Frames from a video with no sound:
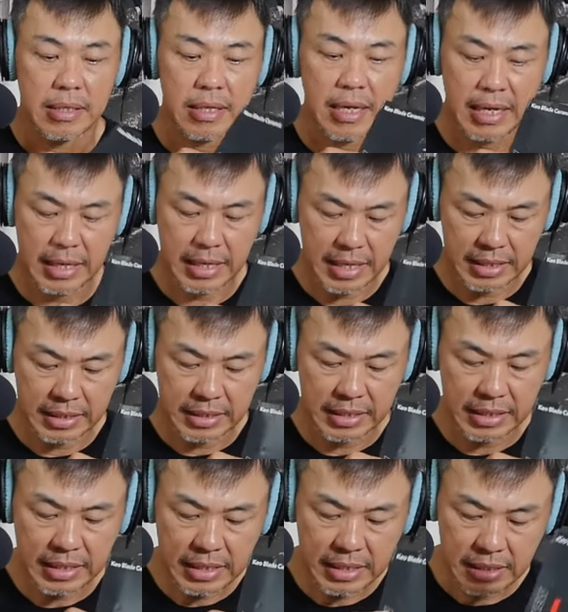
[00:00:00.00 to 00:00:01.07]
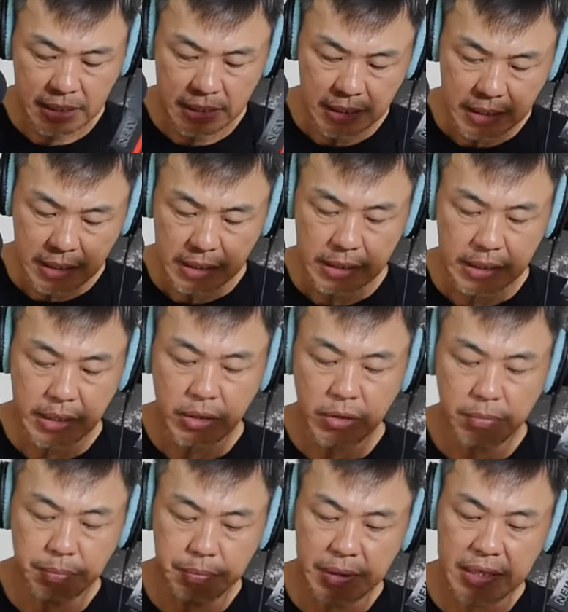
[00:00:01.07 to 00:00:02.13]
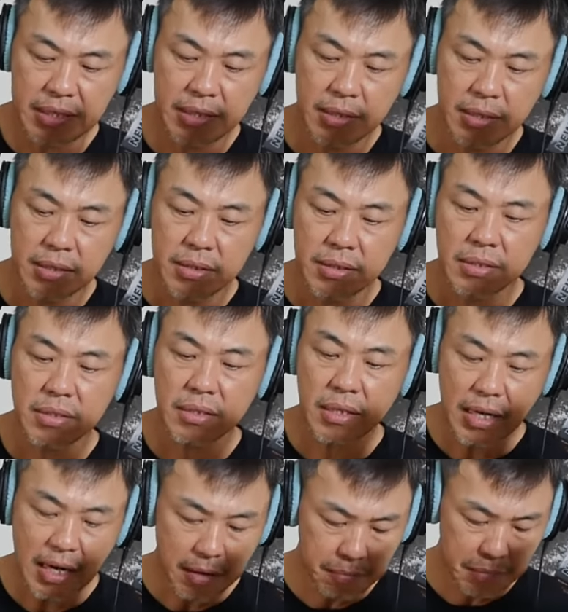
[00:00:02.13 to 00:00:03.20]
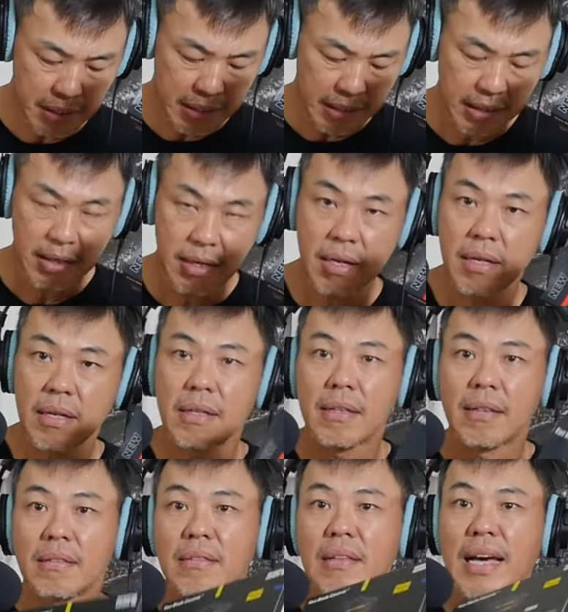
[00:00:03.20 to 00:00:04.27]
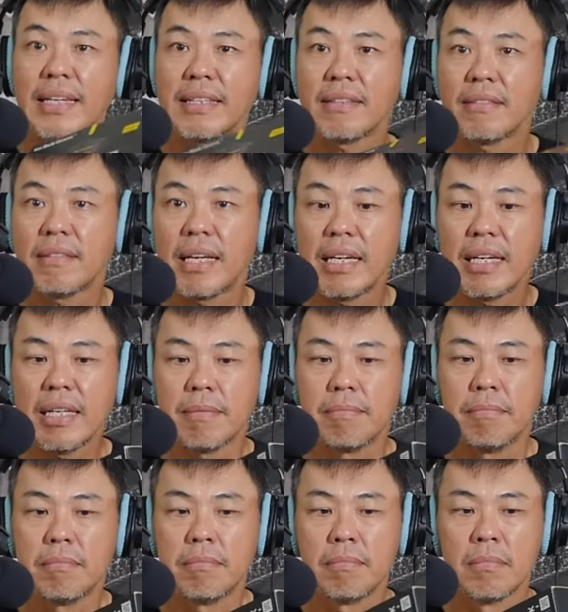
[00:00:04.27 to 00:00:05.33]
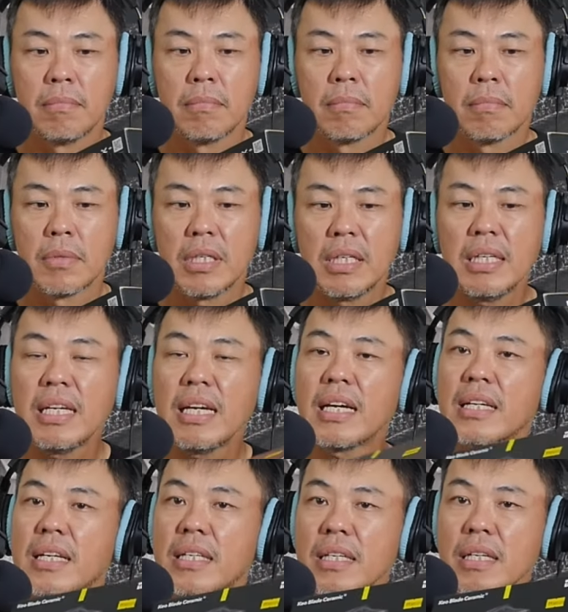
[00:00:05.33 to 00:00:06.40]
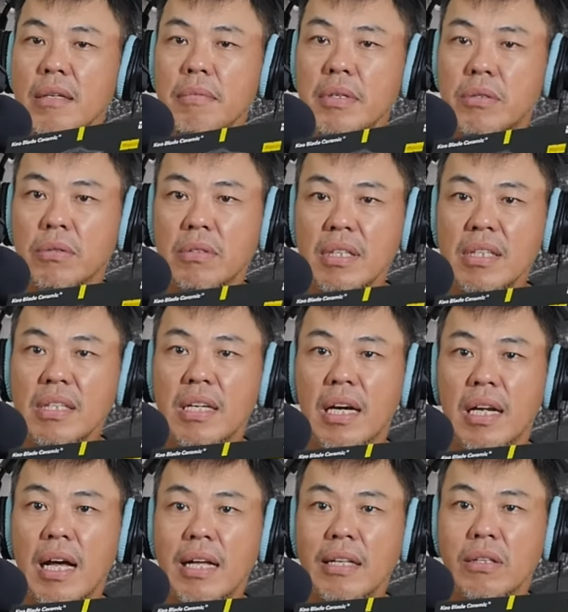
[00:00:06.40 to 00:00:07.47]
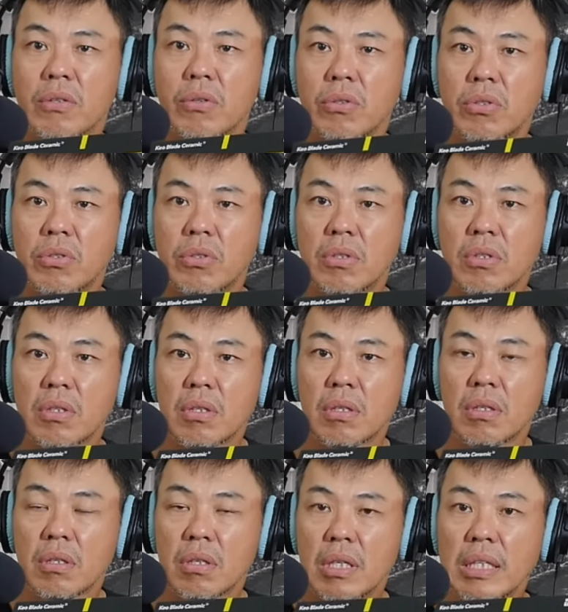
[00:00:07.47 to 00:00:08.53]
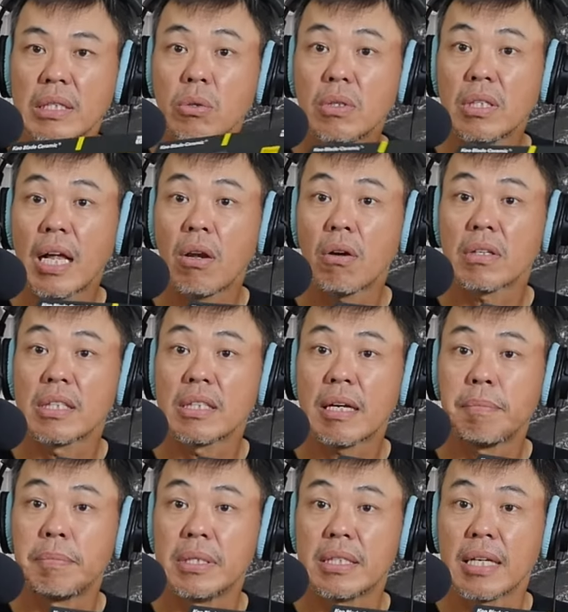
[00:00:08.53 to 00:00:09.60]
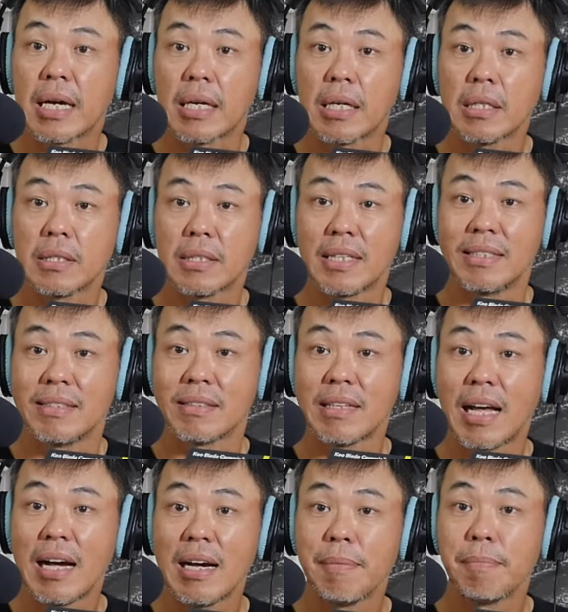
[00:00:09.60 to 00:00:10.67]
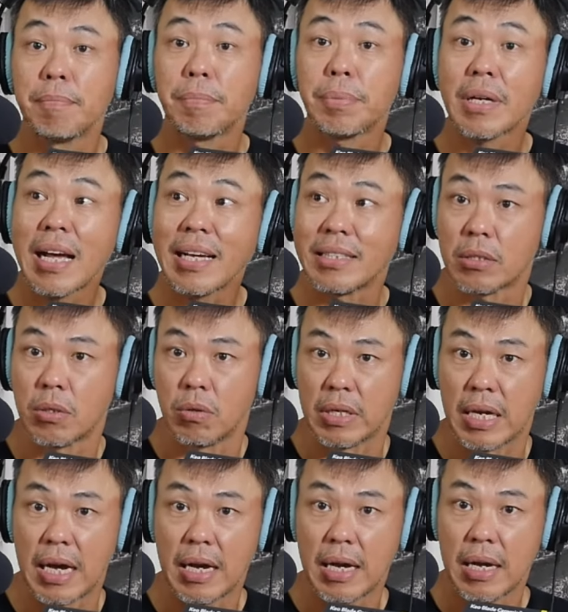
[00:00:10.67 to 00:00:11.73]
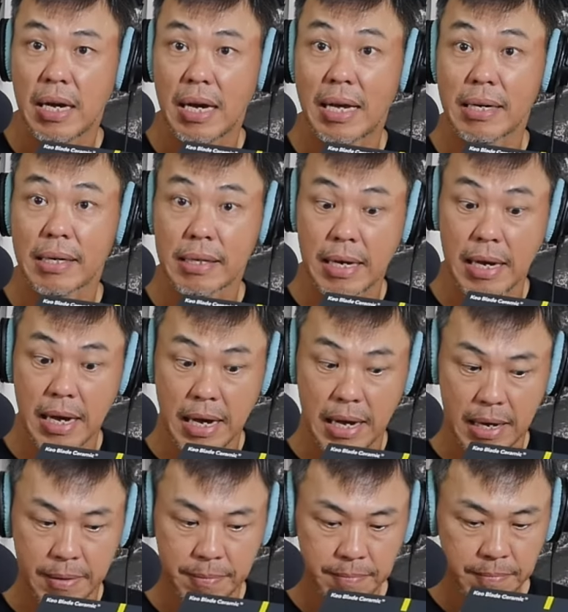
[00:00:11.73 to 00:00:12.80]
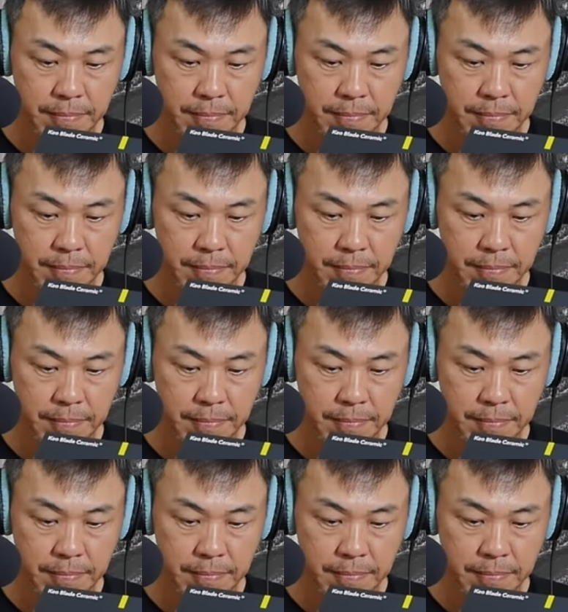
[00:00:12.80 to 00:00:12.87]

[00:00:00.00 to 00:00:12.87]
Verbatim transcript: naik lagi Keoblade seramik titanium ini harganya 5 juta 300 itu kalau kita bicara tentang price lo ya harga